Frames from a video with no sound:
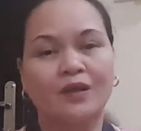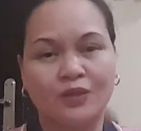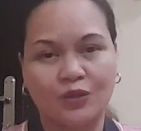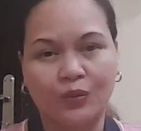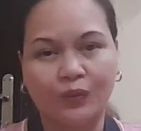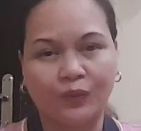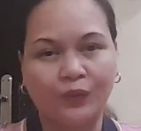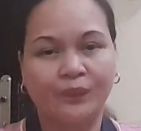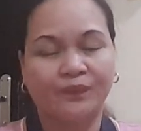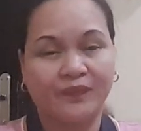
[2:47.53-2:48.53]

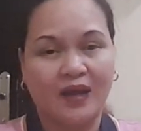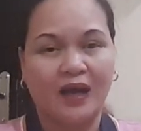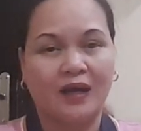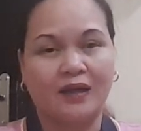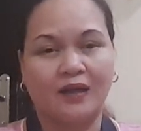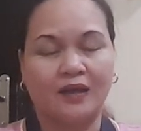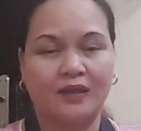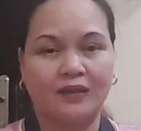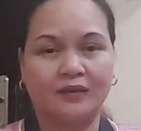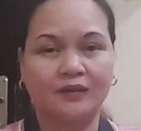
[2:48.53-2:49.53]
So,
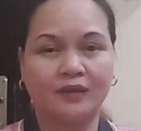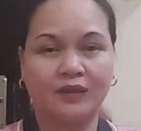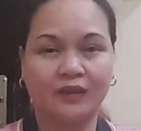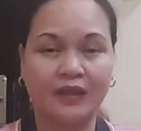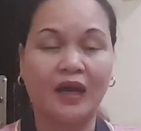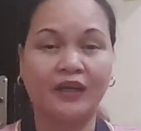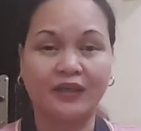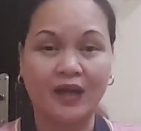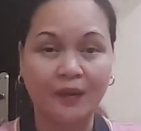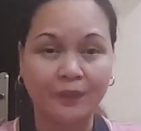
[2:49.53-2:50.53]
uh, the hard
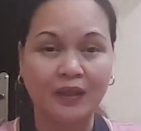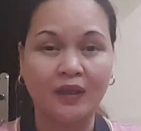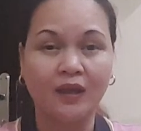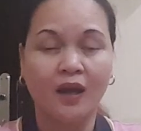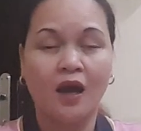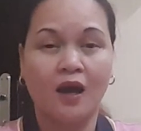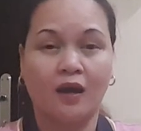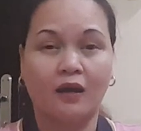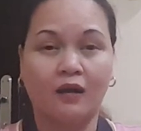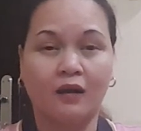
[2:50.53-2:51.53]
copy,
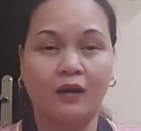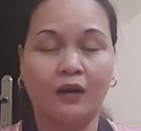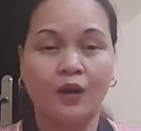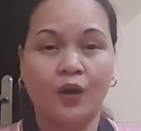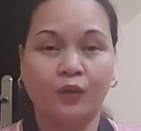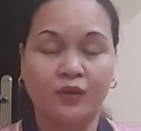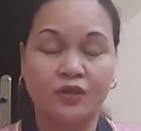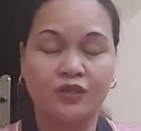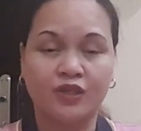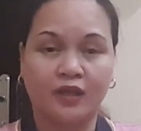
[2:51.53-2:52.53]
uh, we
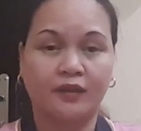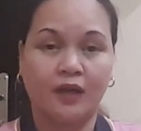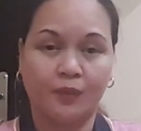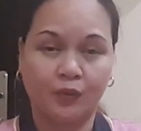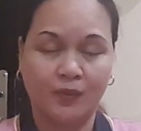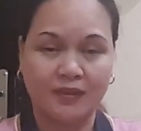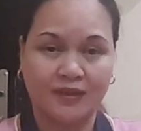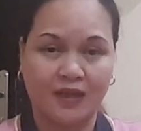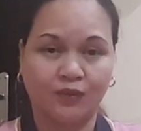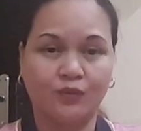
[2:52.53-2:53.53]
should check the approval
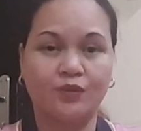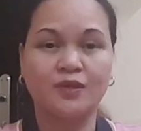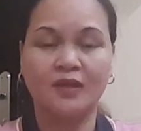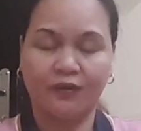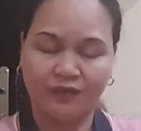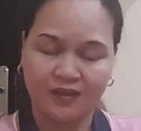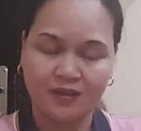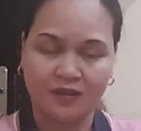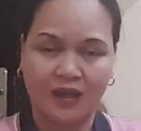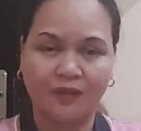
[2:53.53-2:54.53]
status if it's
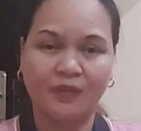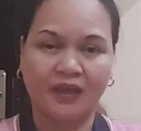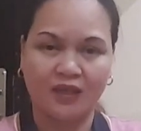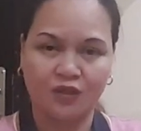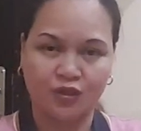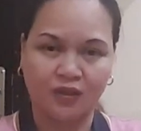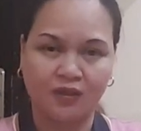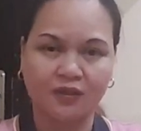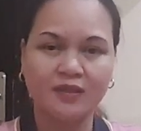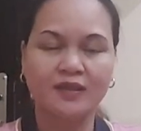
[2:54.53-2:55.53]
signed by the
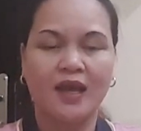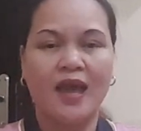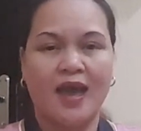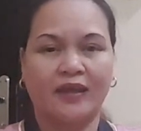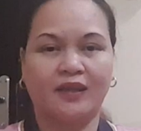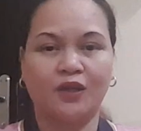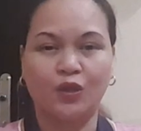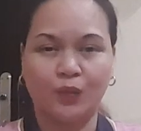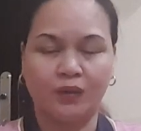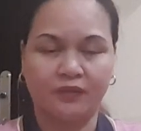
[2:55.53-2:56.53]
engineers and then
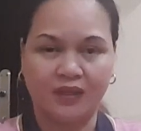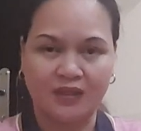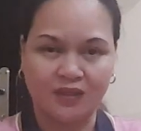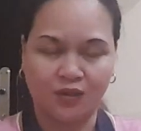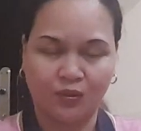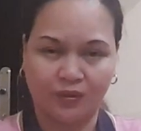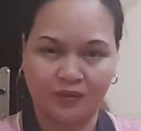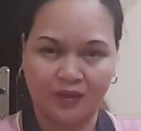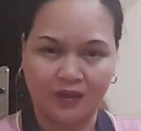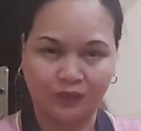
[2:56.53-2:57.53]
you will release it to
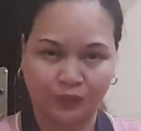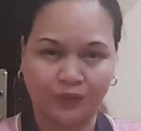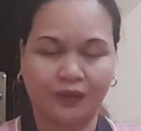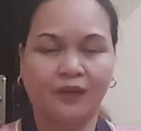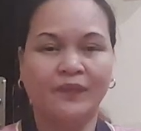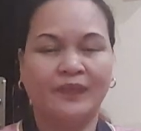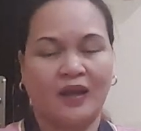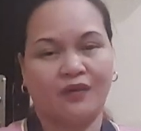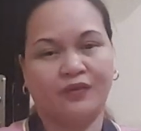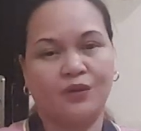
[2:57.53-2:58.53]
contractor.
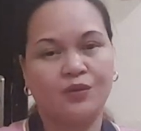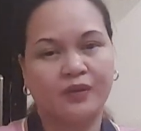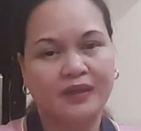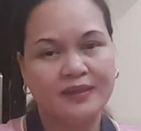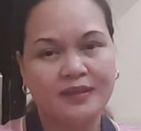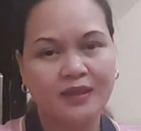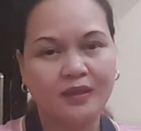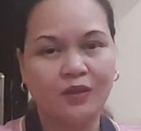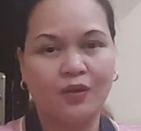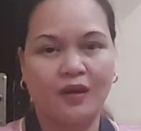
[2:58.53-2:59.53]
After you release
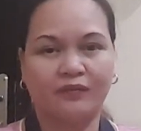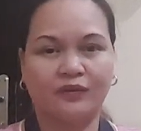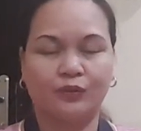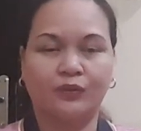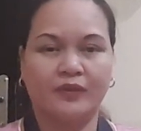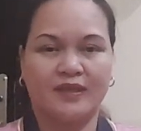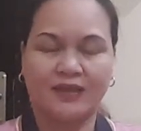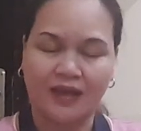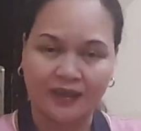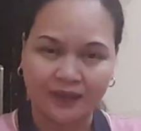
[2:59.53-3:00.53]
it, you have to
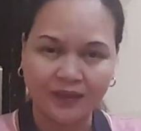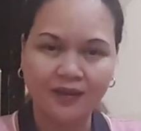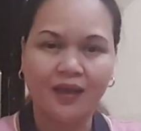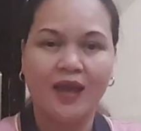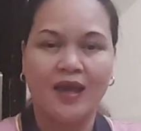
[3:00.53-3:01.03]
scan it